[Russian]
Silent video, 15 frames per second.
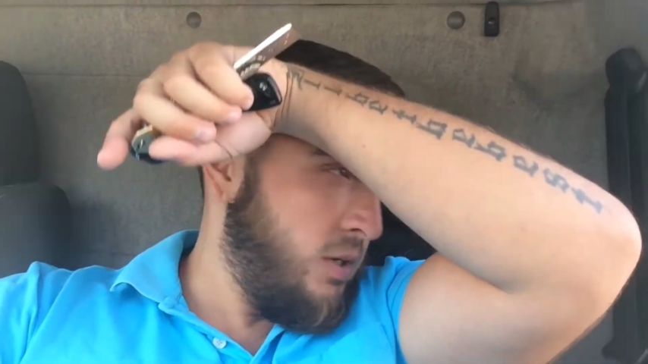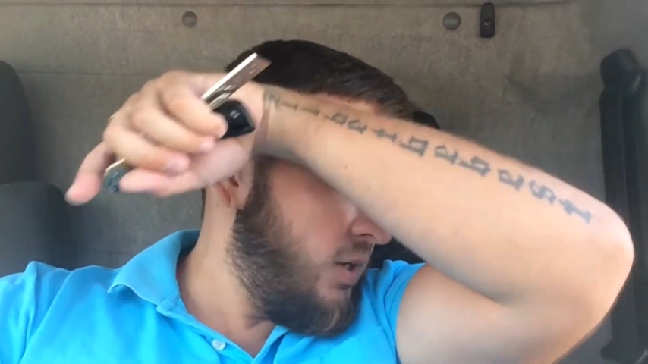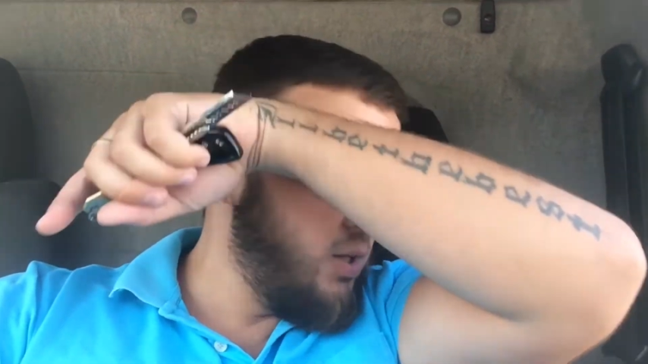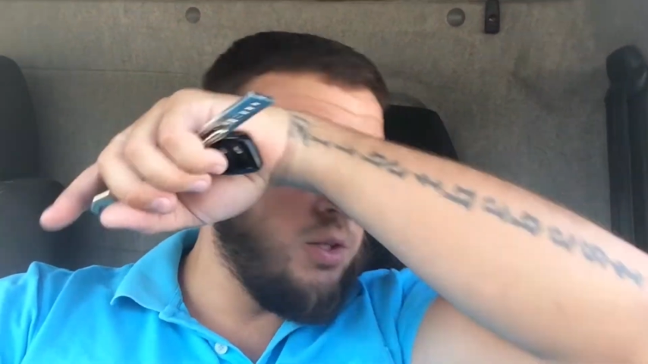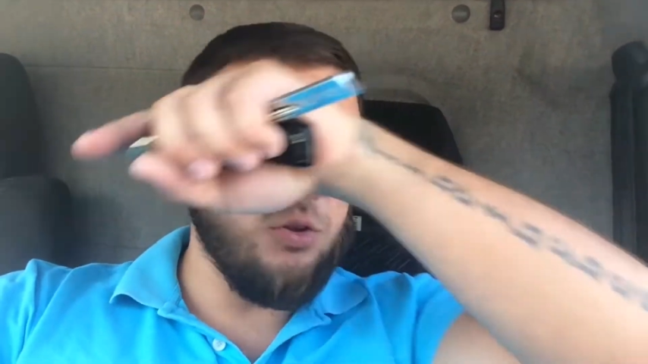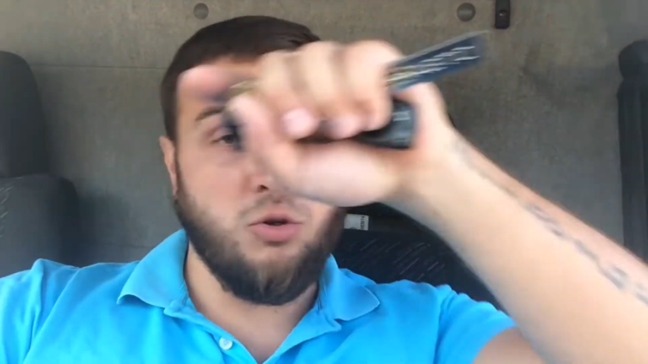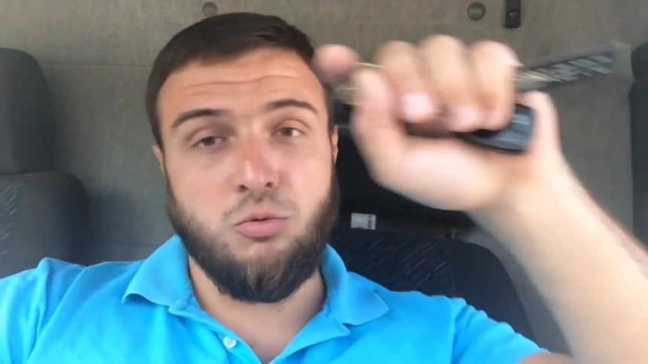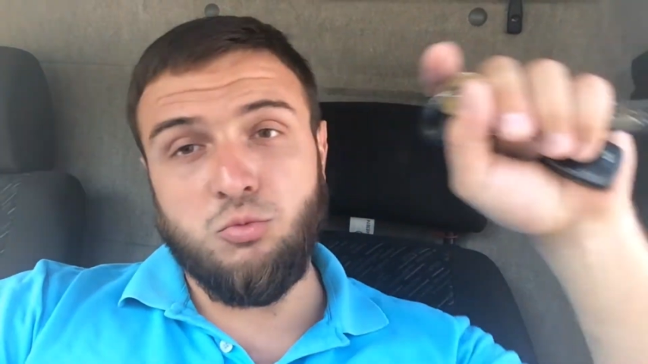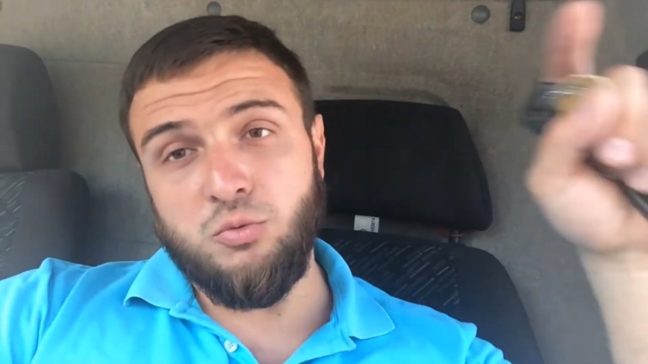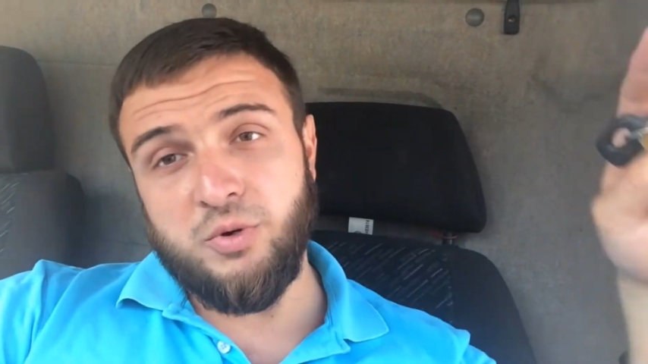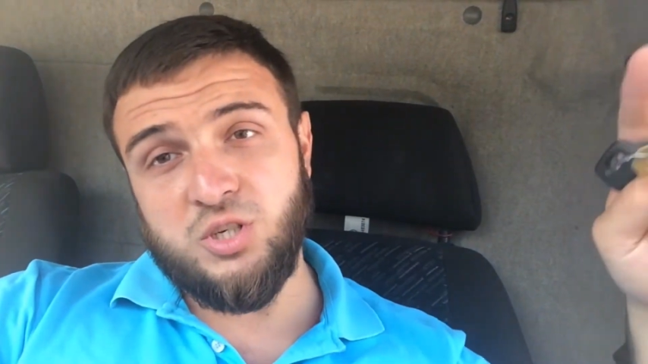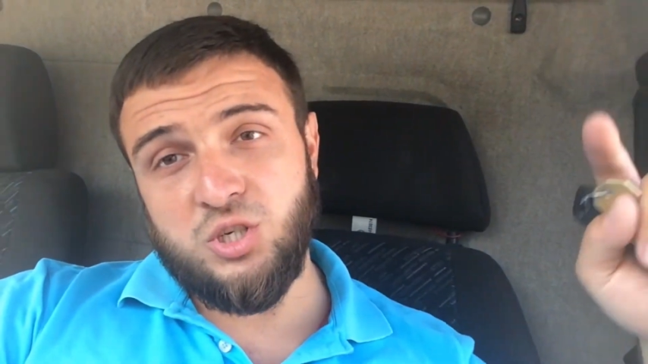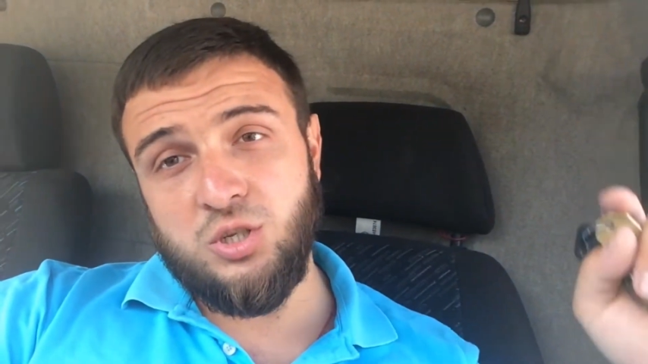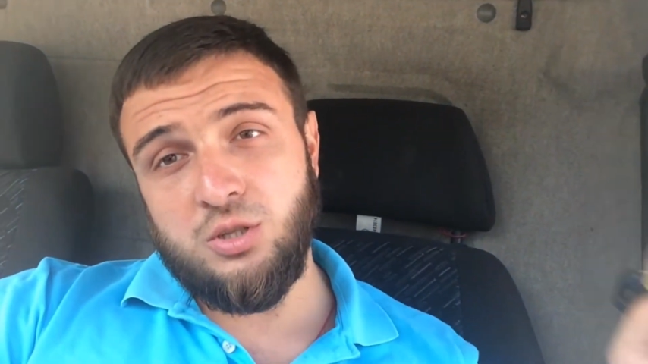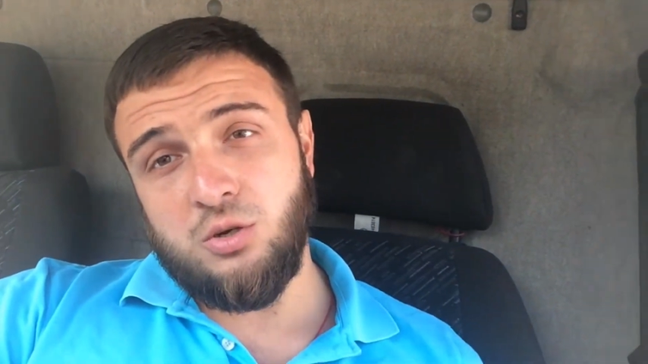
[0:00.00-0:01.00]
Это на любой
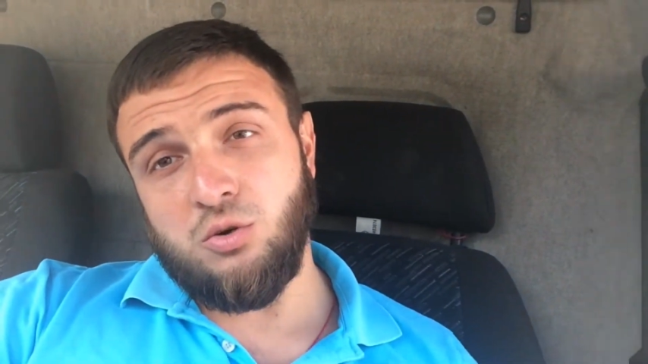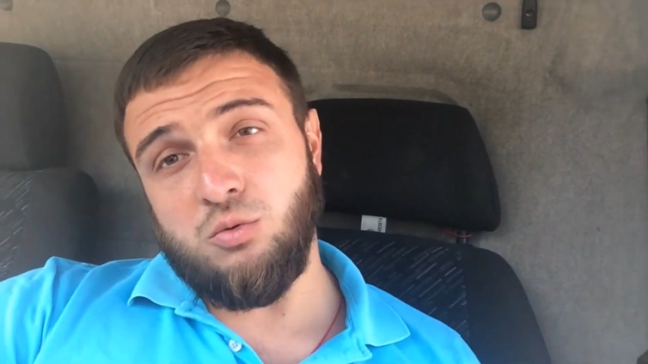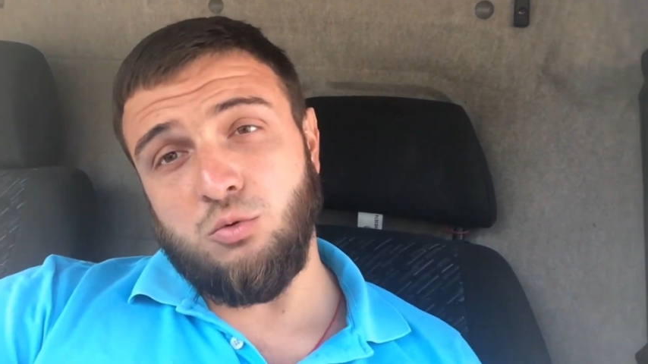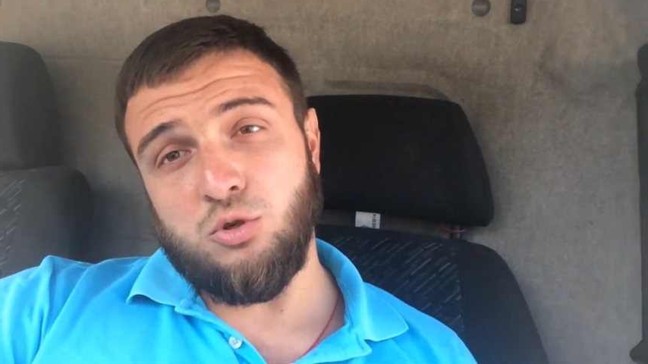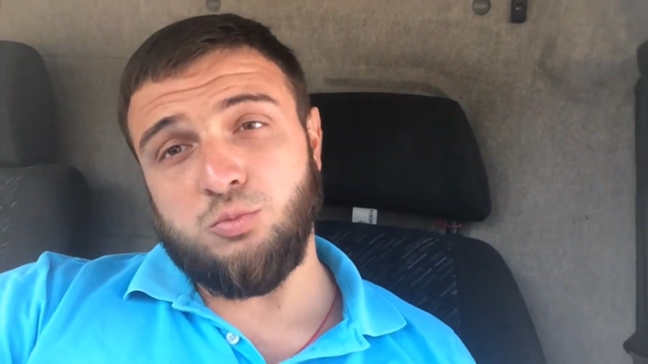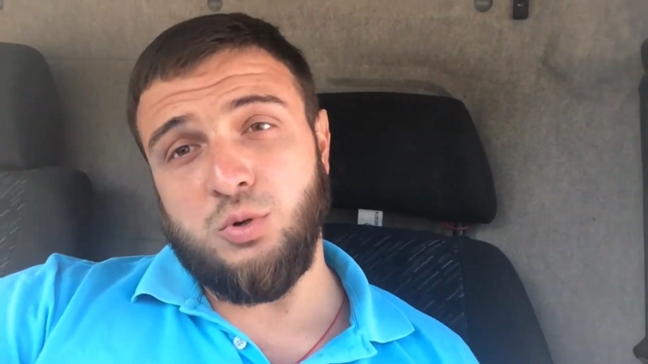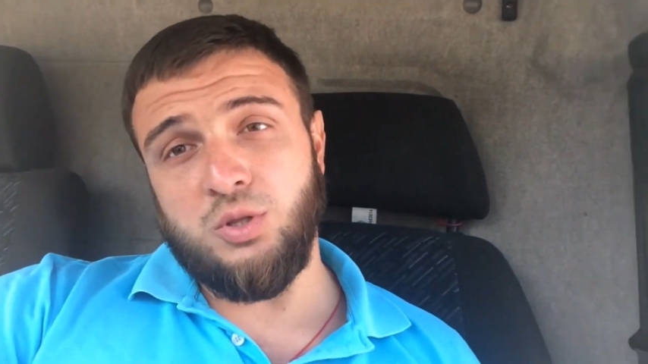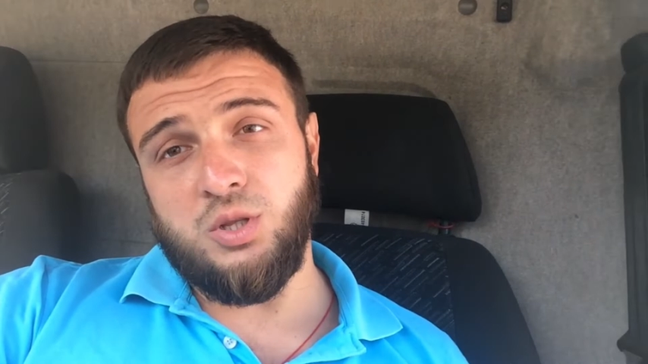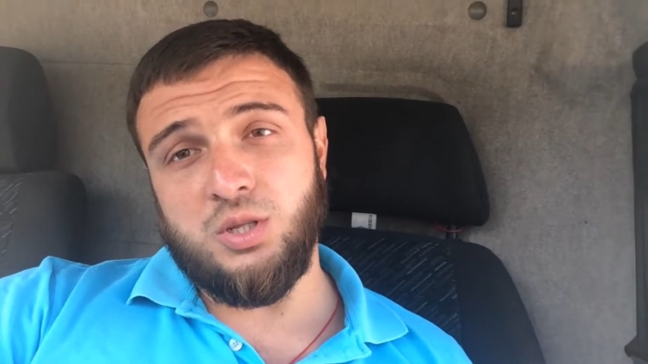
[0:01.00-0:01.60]
машине такой может быть.